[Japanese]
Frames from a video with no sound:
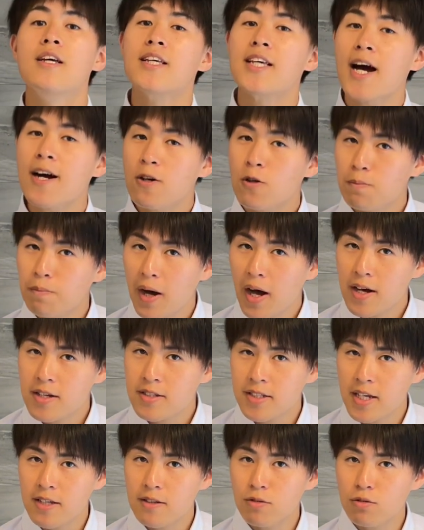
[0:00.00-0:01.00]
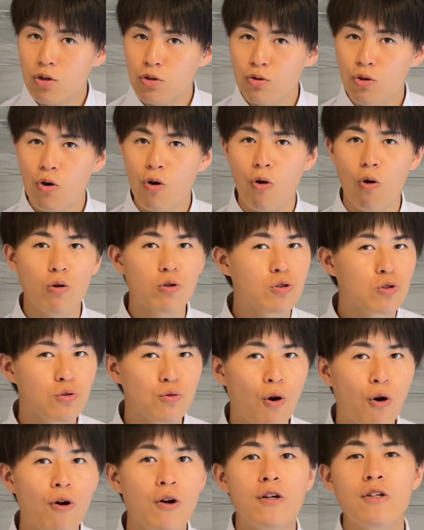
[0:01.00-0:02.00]
100% のお酢
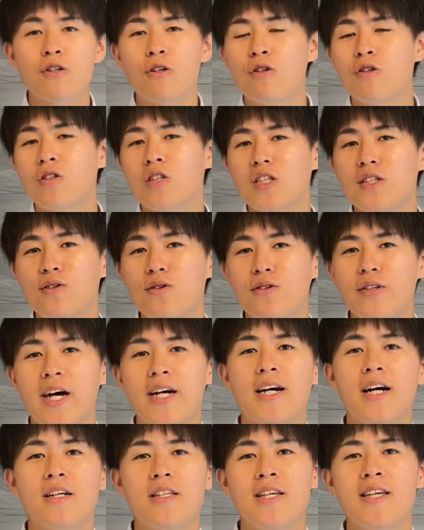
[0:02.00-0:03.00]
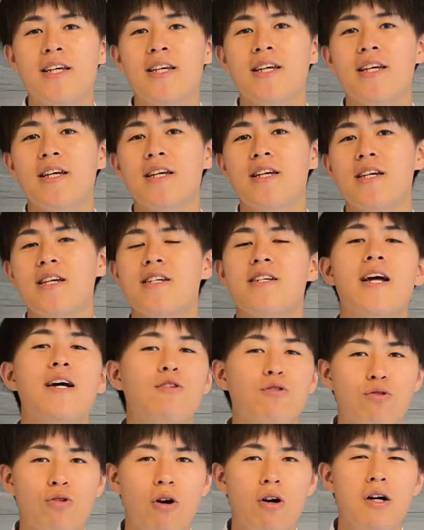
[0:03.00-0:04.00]
を口の中に入れ
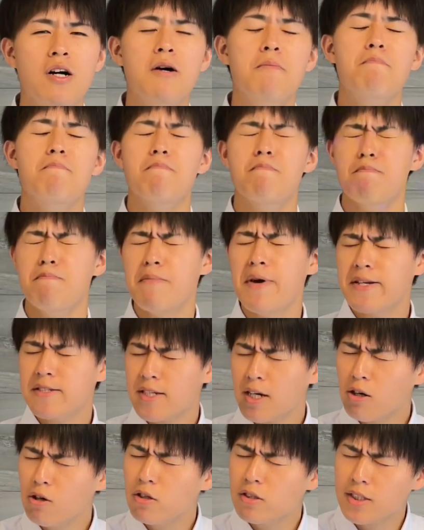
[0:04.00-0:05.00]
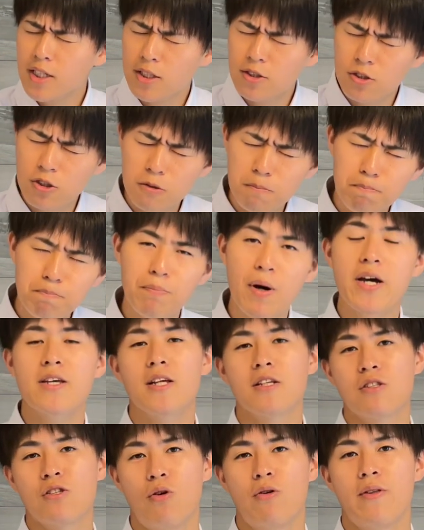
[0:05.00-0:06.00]
るとめちゃくちゃ酸っぱい
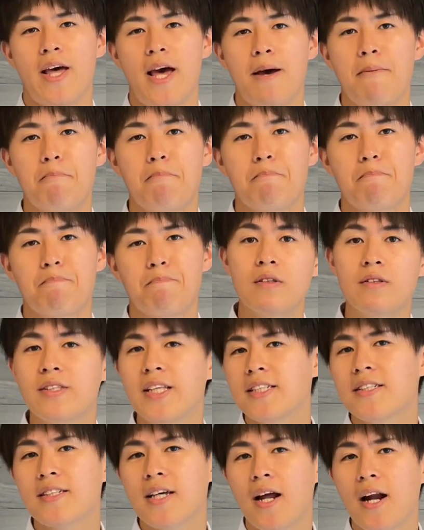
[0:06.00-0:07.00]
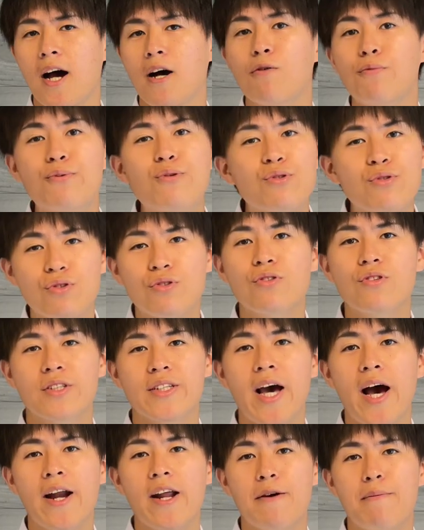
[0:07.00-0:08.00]
ですよね。ですから普通
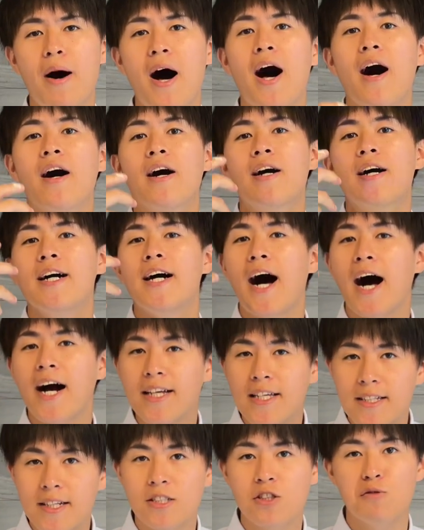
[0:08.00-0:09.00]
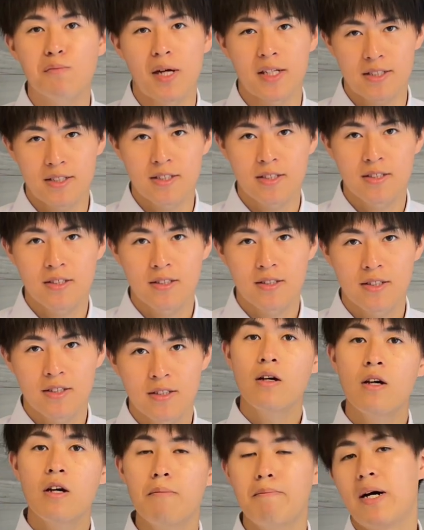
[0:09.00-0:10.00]
であれば吐き出します。
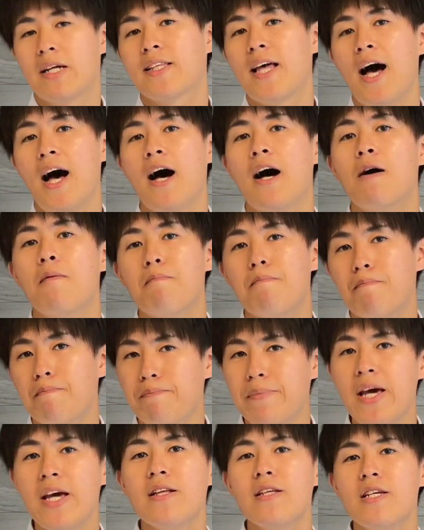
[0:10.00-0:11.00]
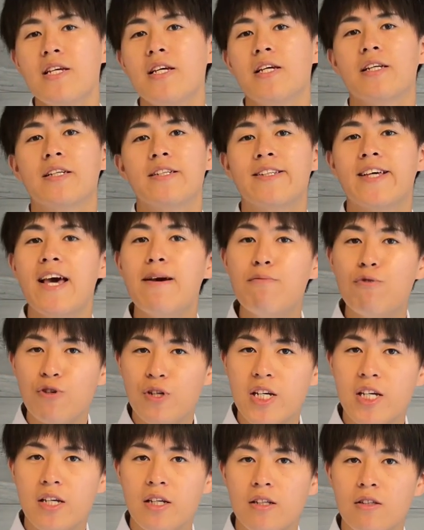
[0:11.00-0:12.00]
また目に
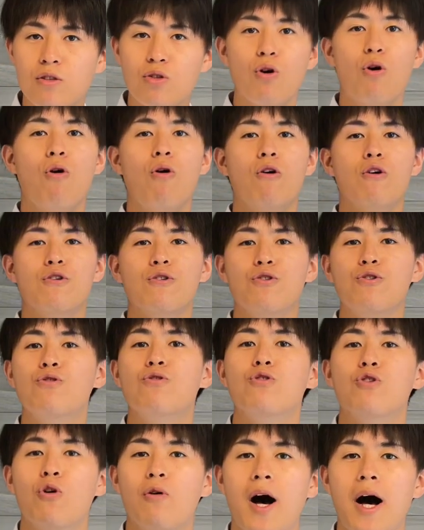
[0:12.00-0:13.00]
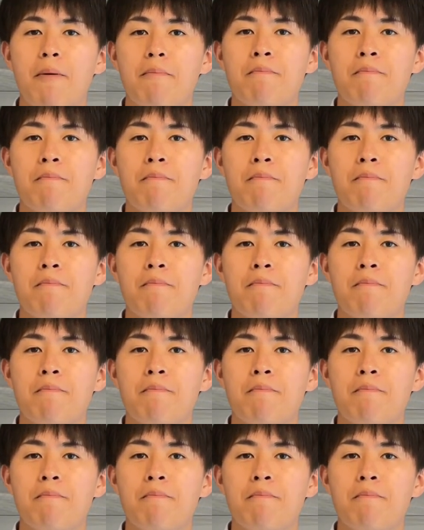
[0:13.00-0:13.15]
煙というのは、